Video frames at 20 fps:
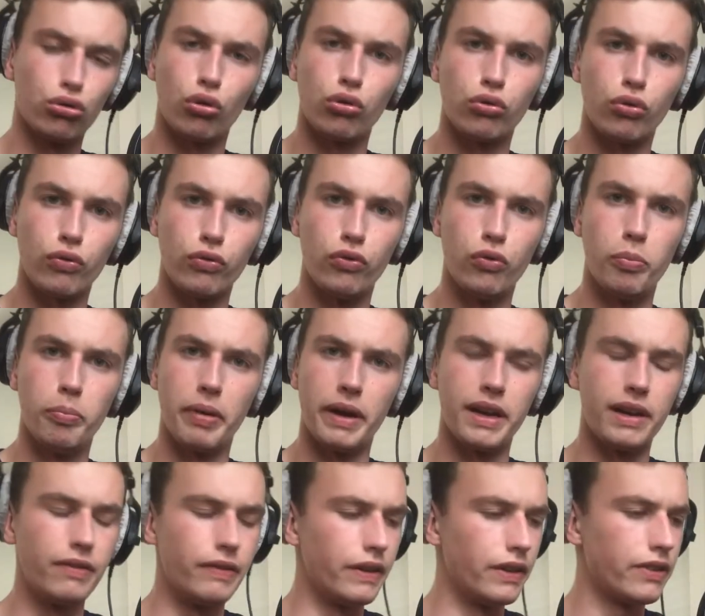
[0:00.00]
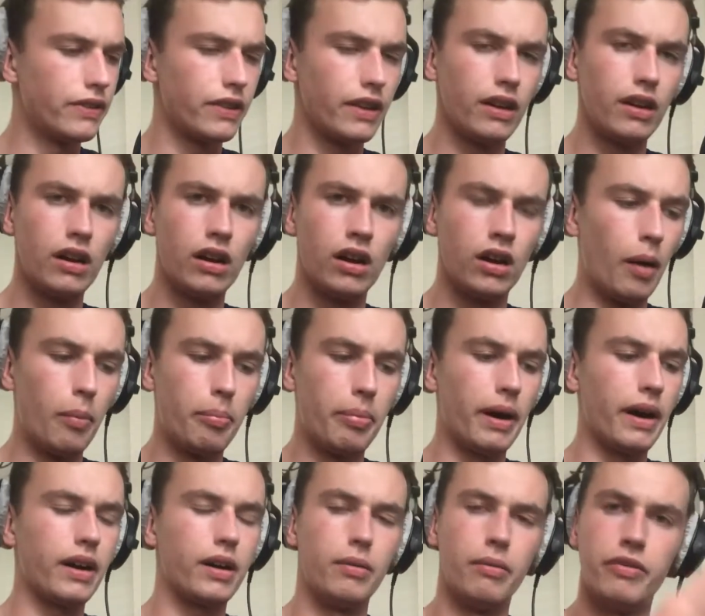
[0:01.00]
je retrouve du peg vaisselle à
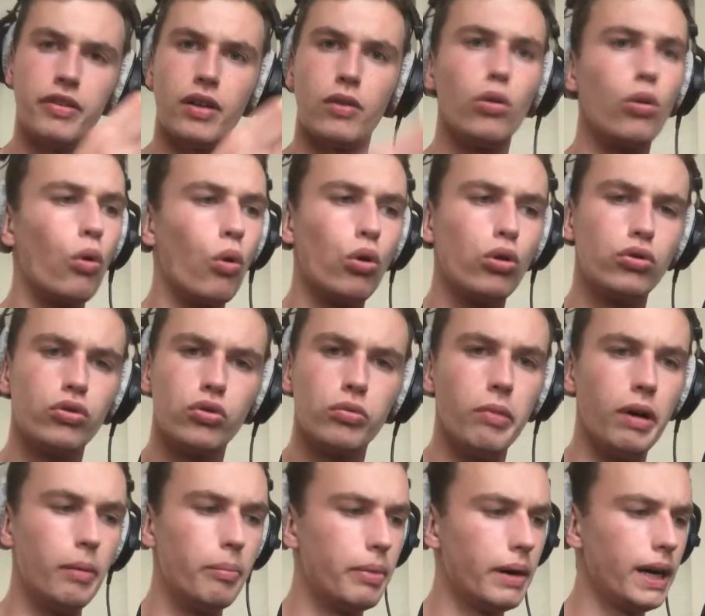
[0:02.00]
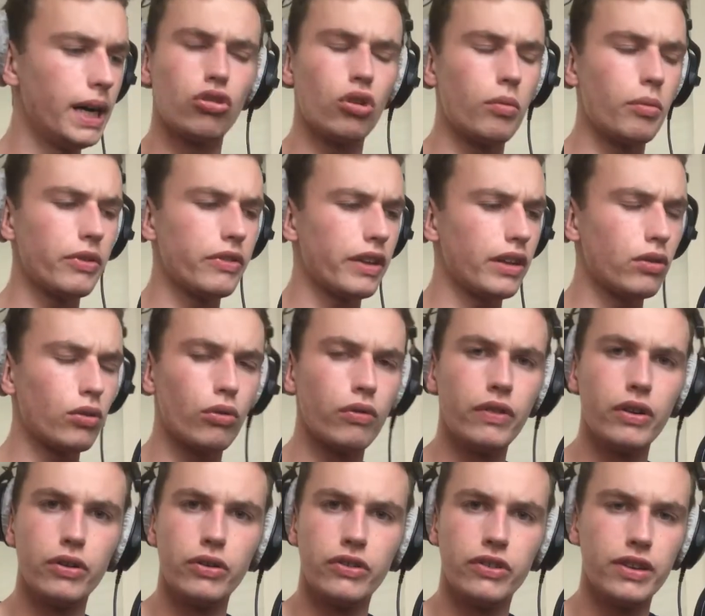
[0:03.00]
part comme ça, le gros tube à part. Je commence à
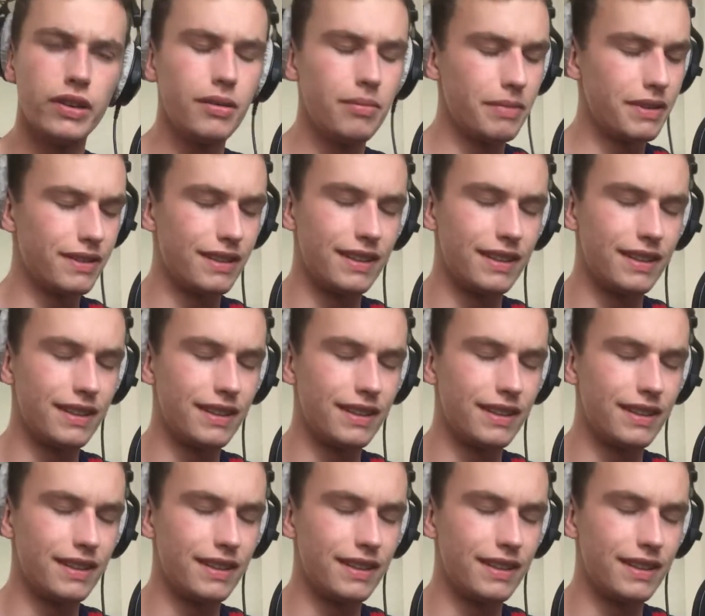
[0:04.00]
trouver aussi, mais